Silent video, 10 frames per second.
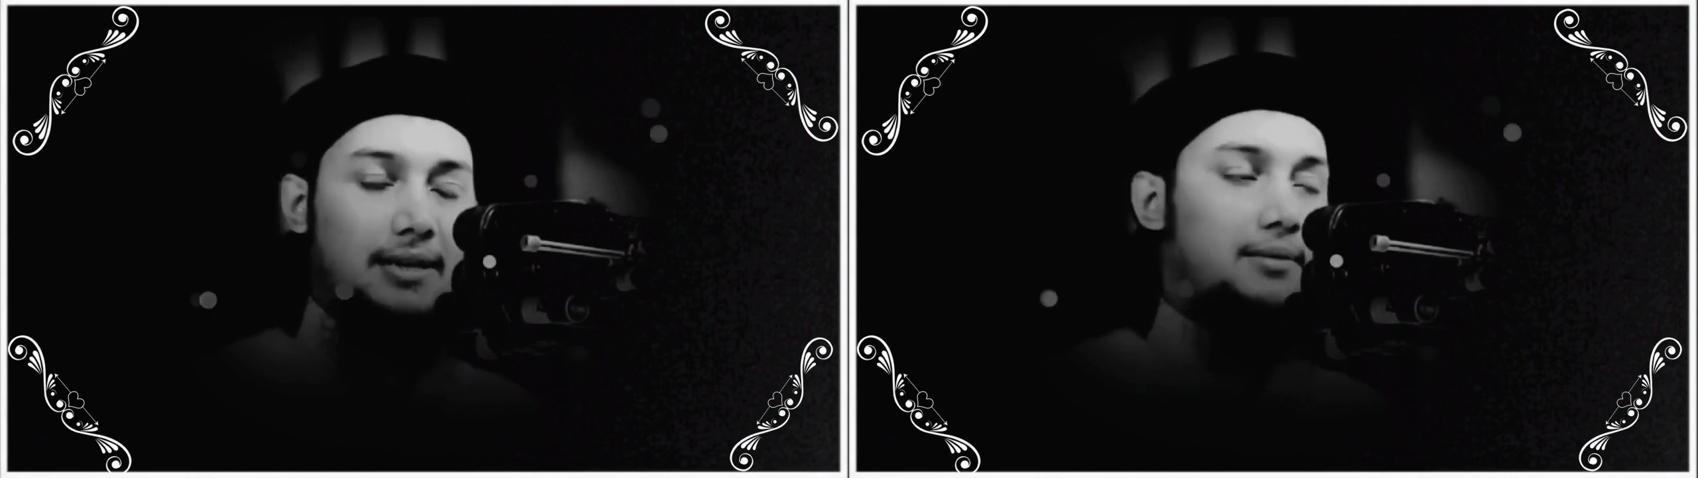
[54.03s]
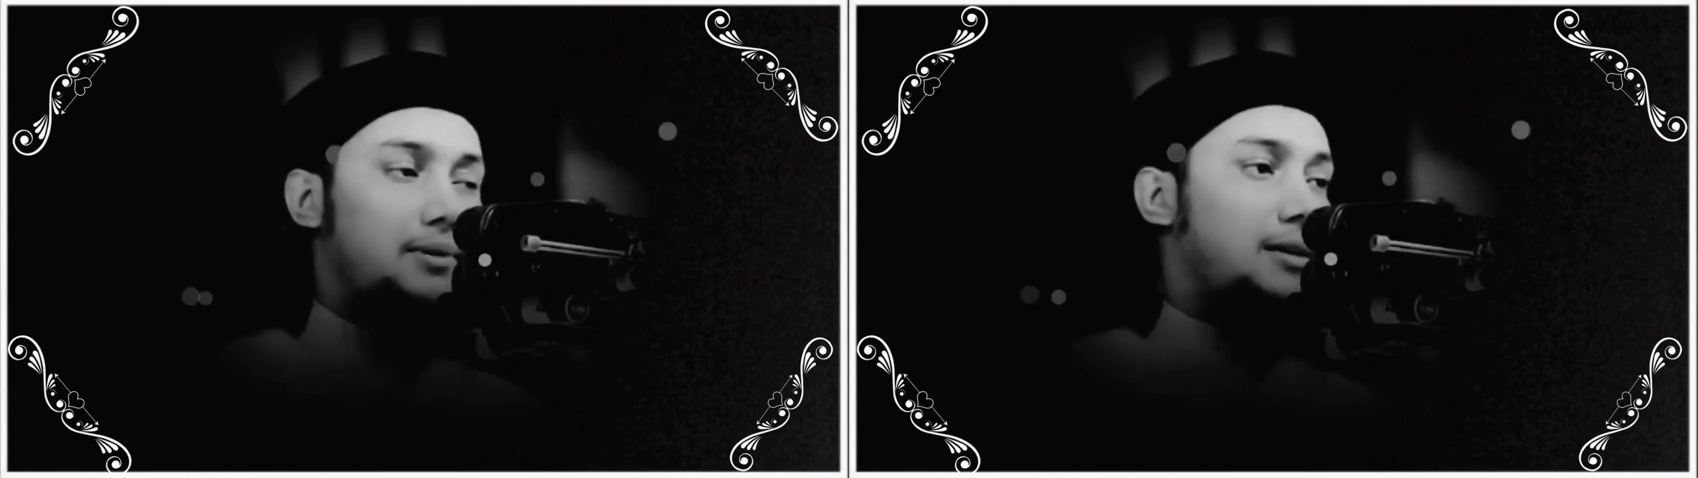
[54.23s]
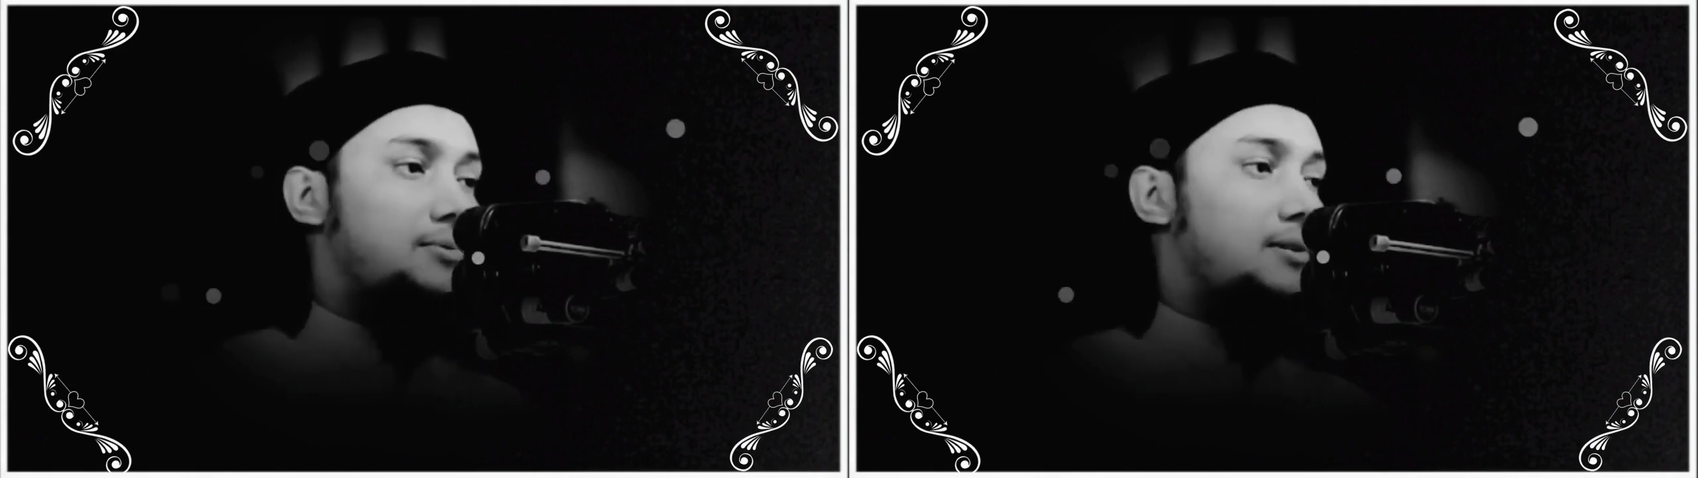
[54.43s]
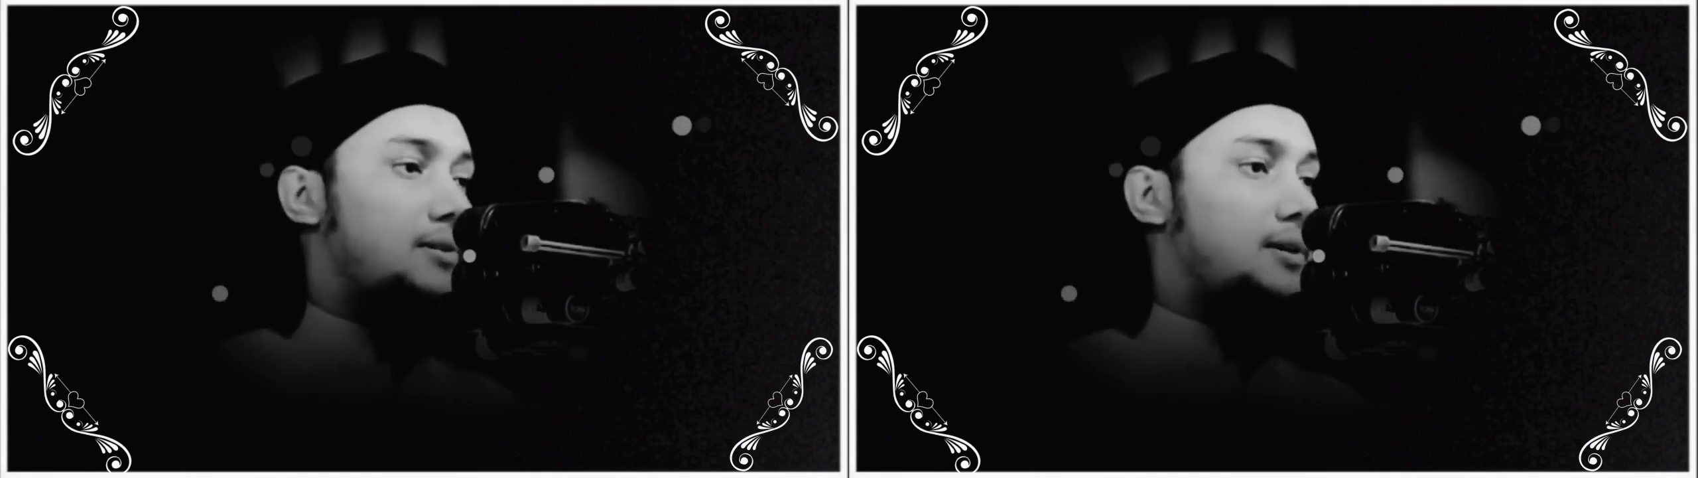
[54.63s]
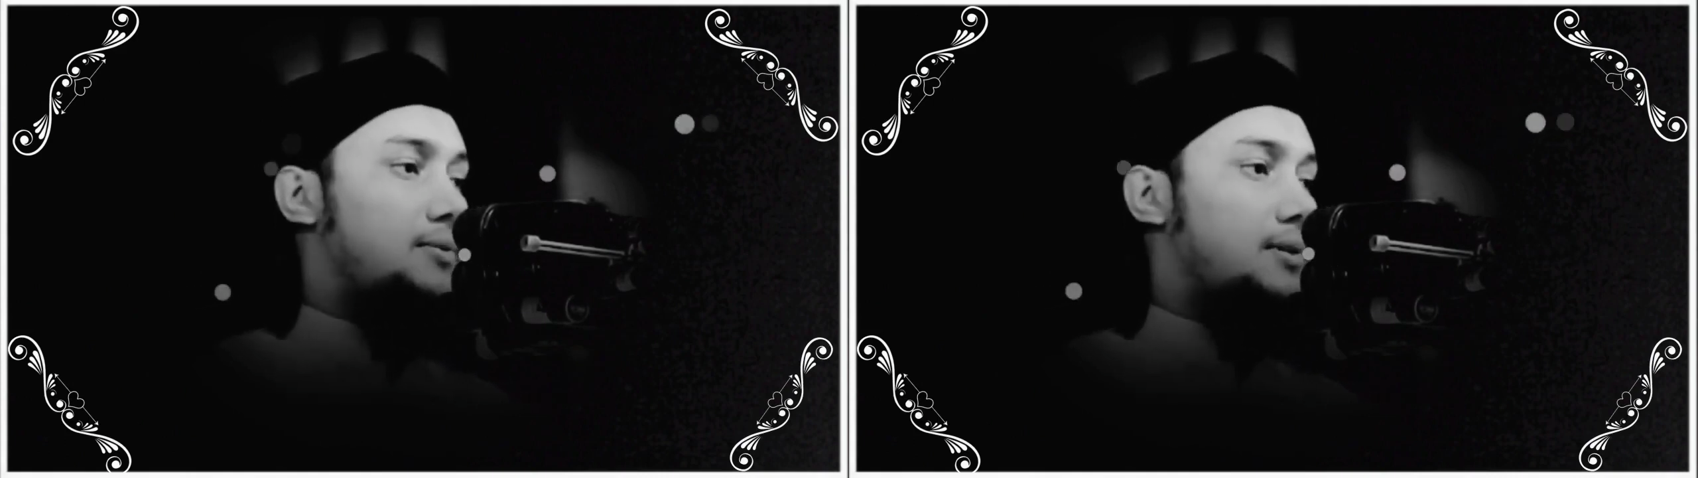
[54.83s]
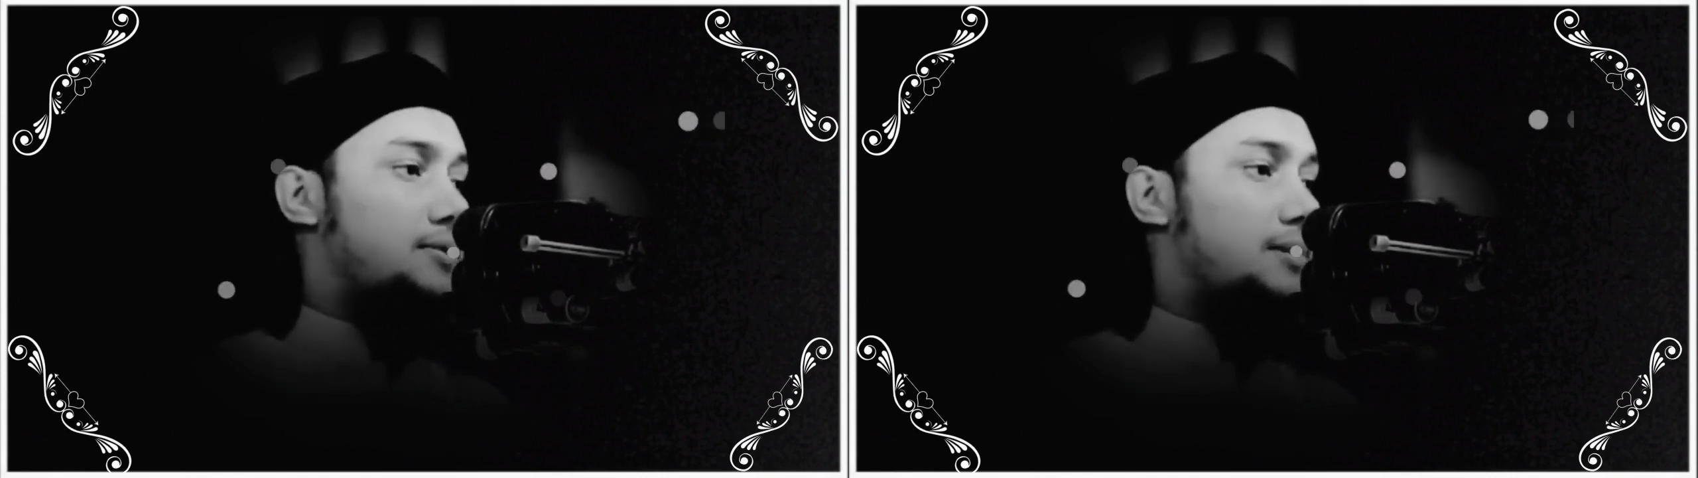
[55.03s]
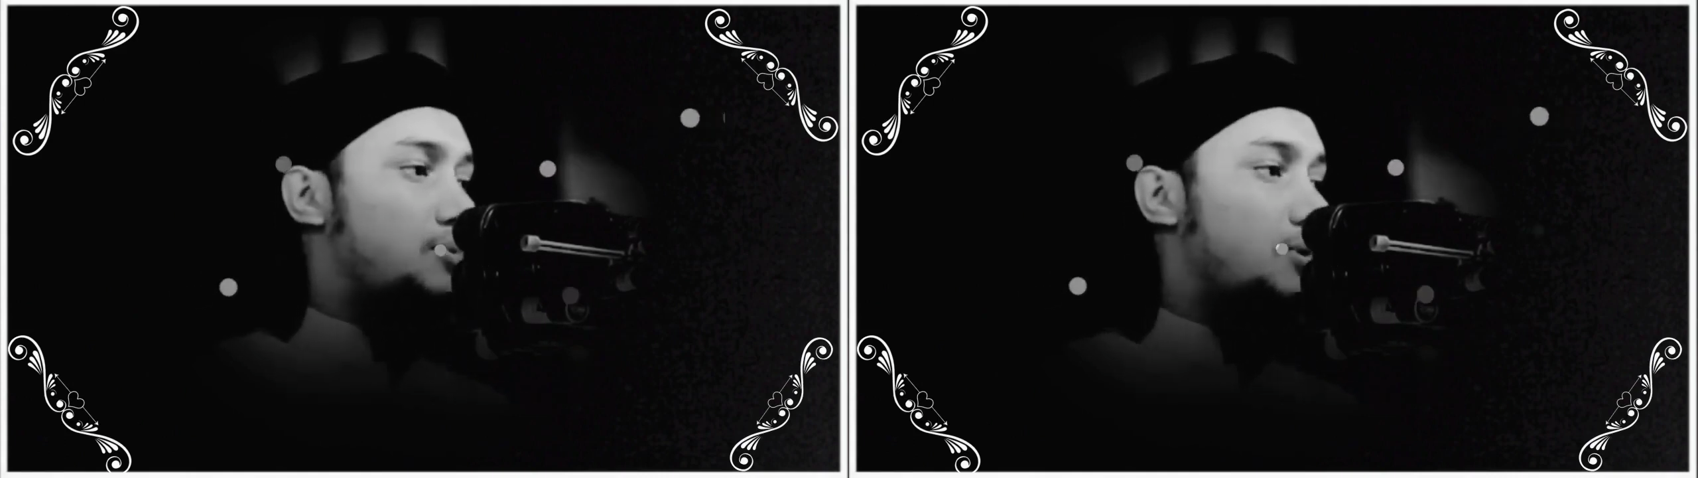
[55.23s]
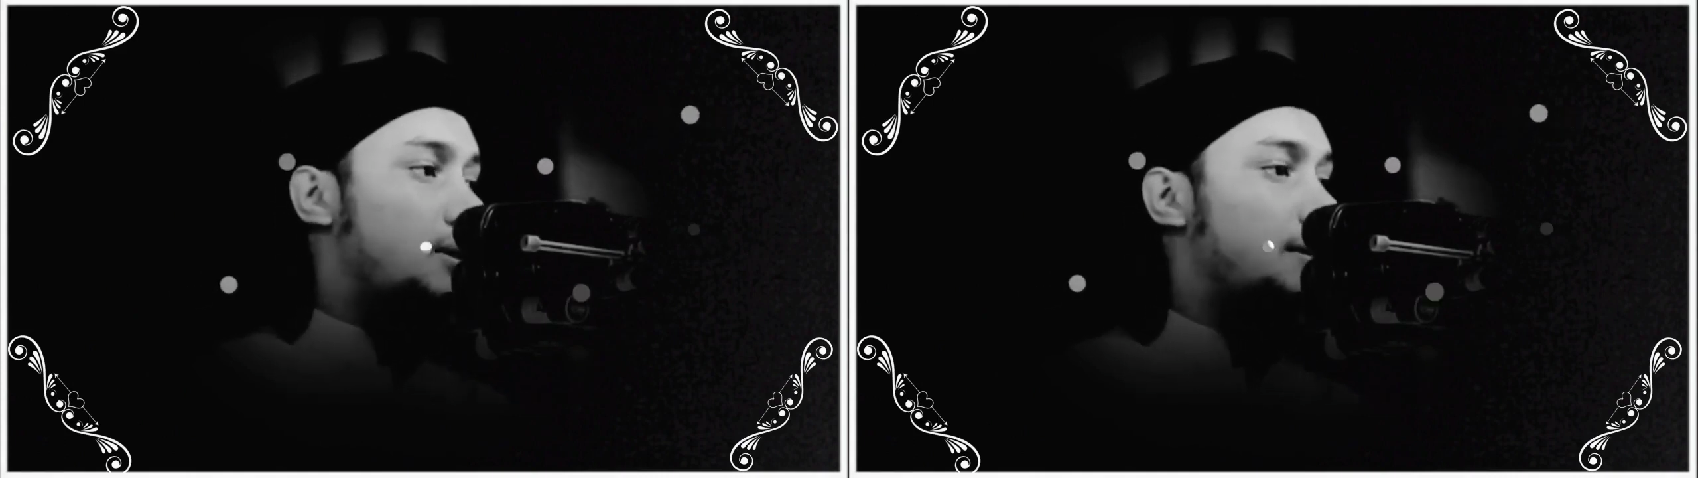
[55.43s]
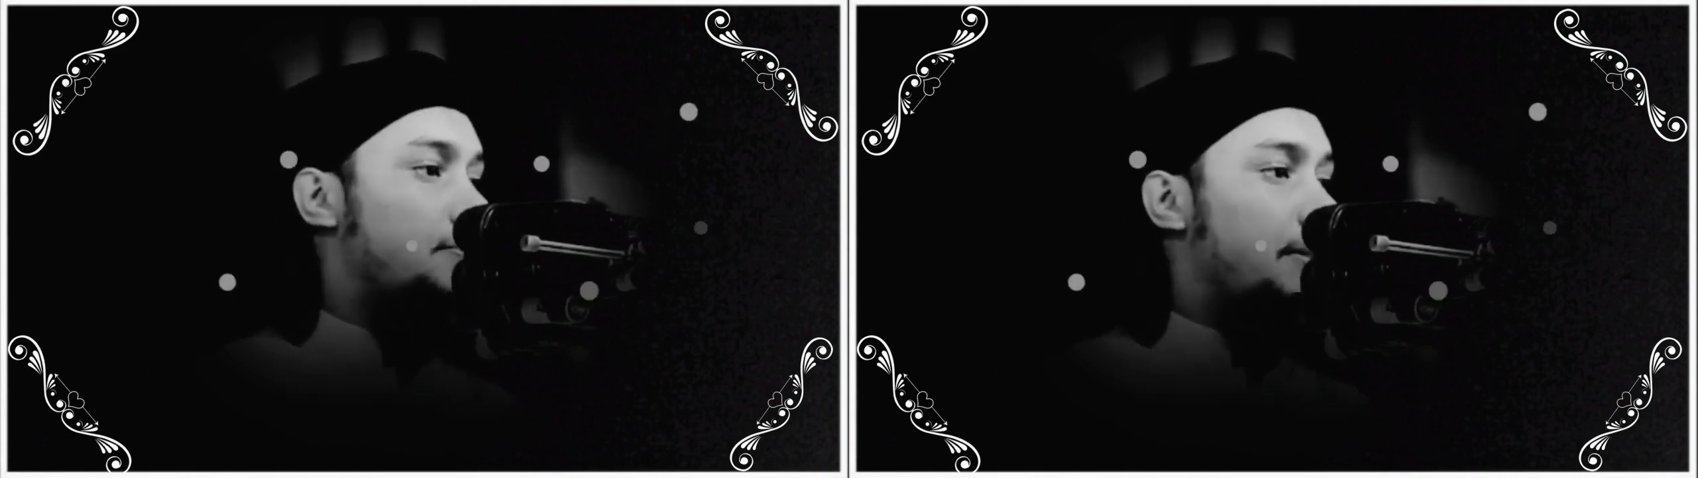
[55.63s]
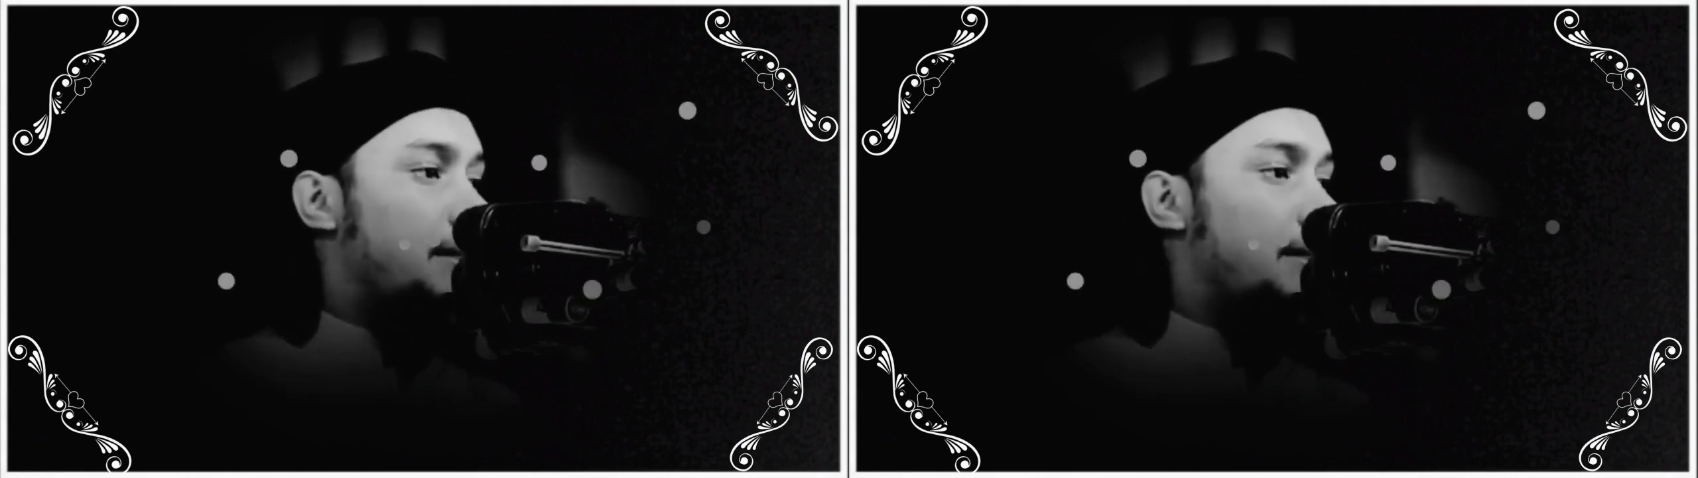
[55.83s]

নবী করিম সাল্লাহ আলাইসলাম বললেন